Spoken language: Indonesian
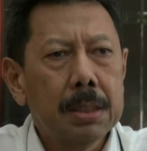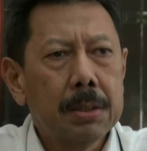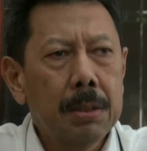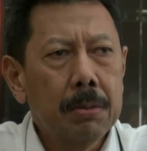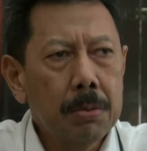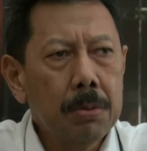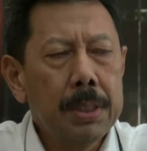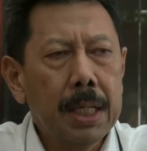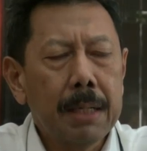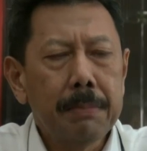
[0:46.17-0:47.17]
seluruh
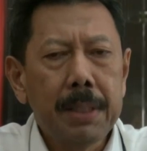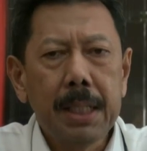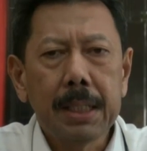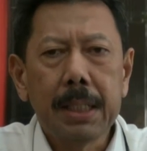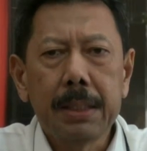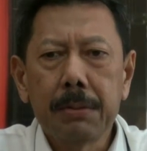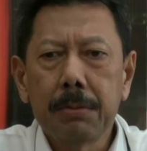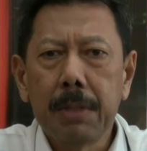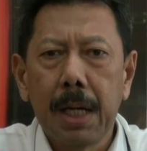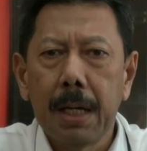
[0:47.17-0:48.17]
yang kami lihat tadi itu
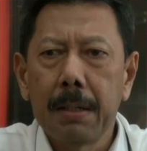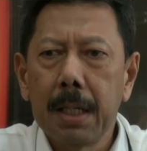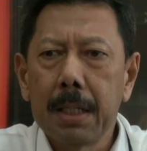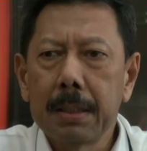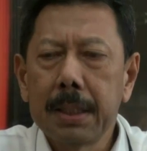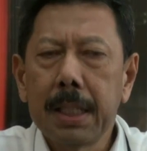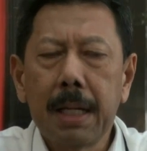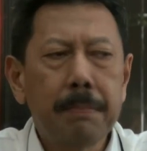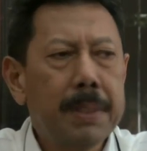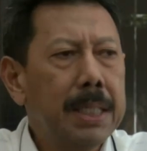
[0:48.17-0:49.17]
sudah eh,
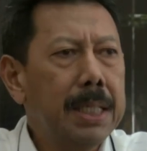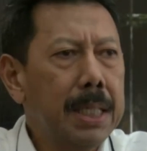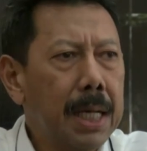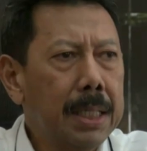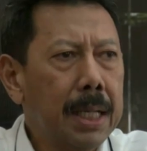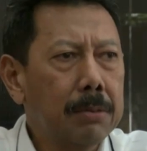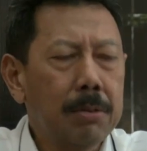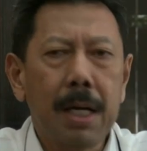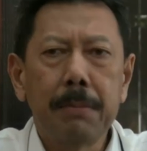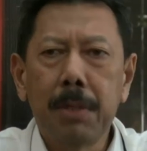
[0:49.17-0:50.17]
tinggal pendinginan dan
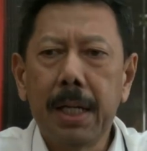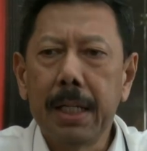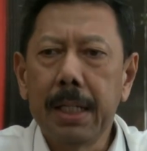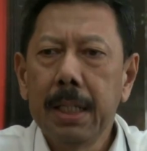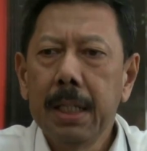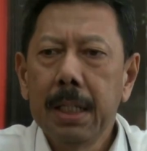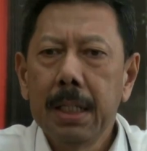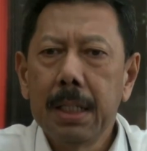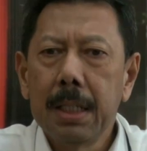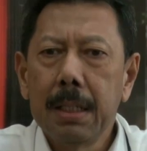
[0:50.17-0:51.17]
sudah mulai
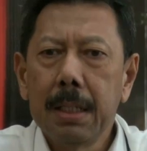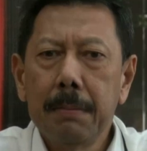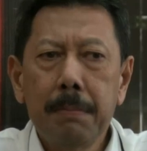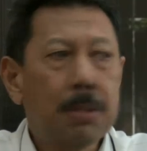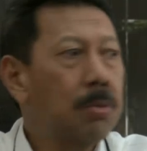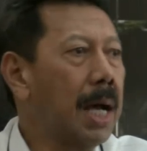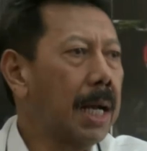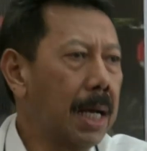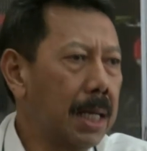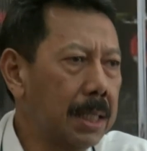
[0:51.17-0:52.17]
berkurang
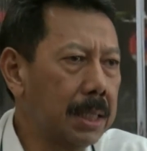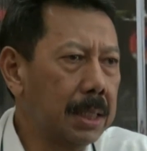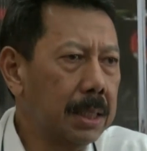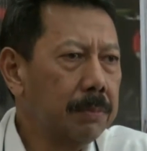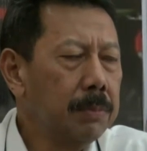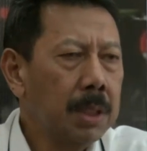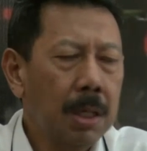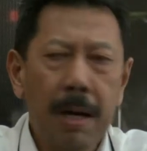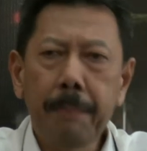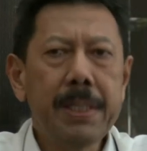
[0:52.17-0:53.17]
lah.
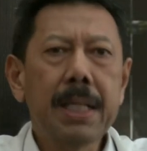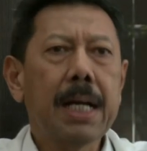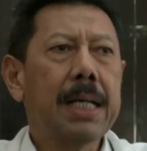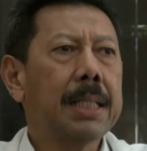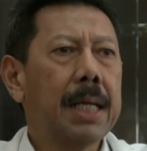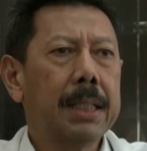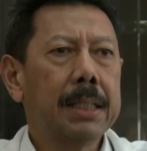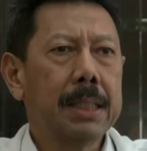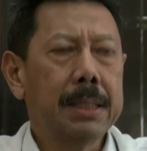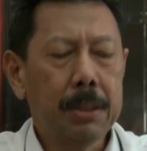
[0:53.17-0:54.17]
Kalau apinya nggak kelihatan,
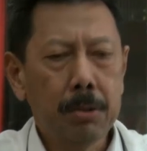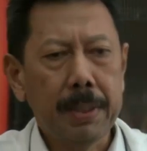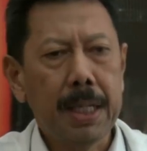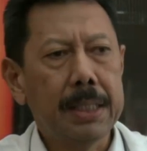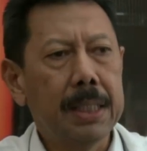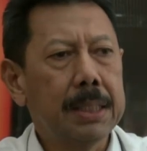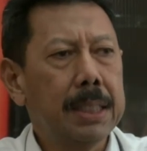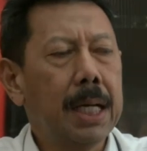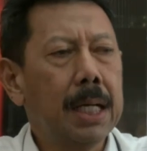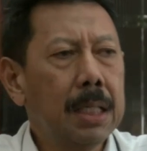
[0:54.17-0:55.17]
ya, jadi cuma hanya
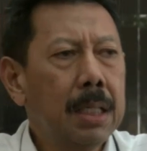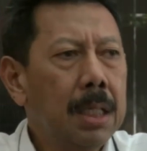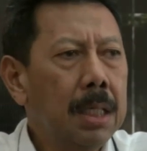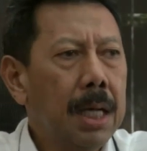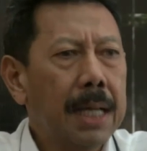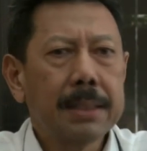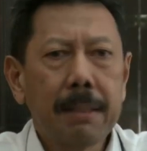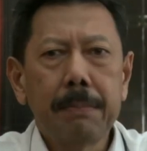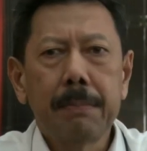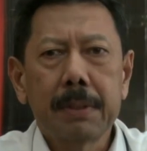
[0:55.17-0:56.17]
tinggal
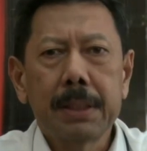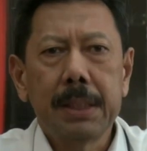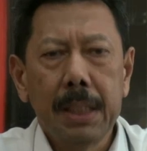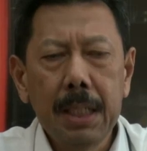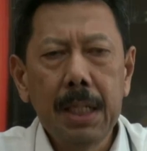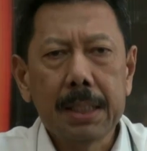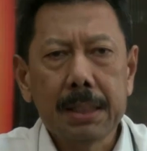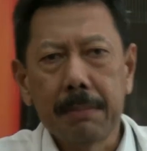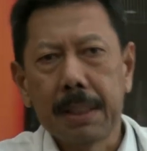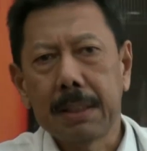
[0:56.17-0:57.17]
asap kecil,
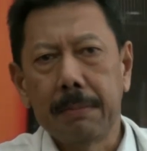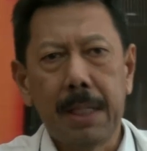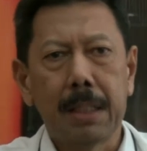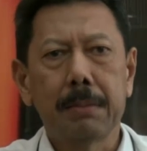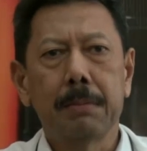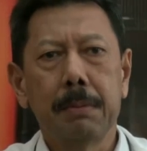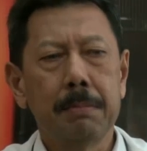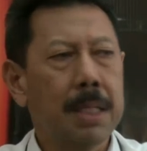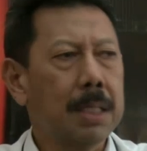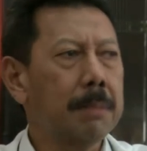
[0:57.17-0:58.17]
asap-asap yang
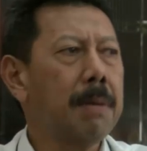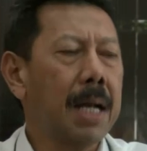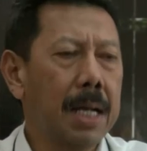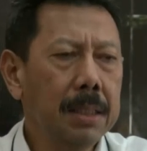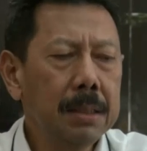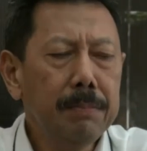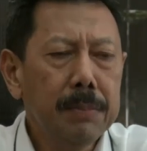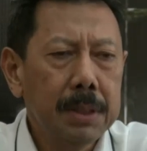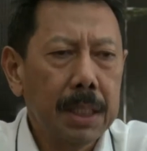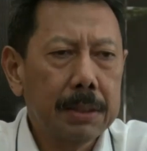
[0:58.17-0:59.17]
bertebaran,
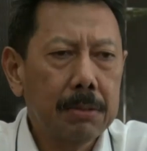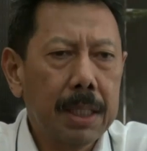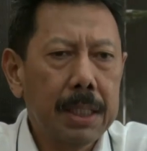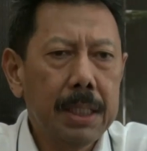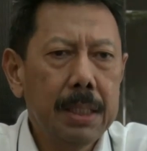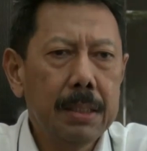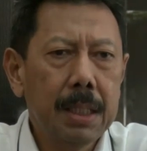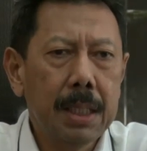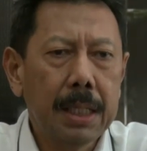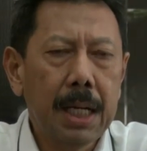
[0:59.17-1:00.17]
yang itu tadi
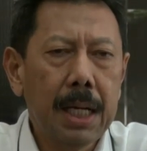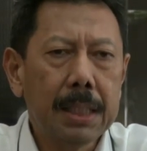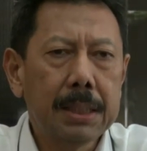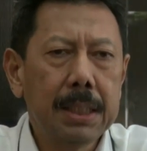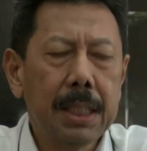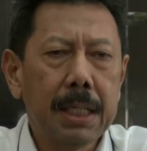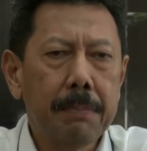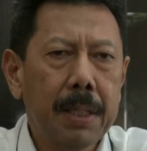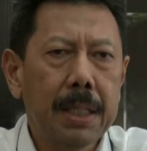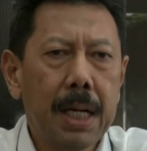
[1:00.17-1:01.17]
uh, adalah hasil
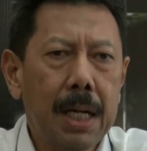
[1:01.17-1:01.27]
daripada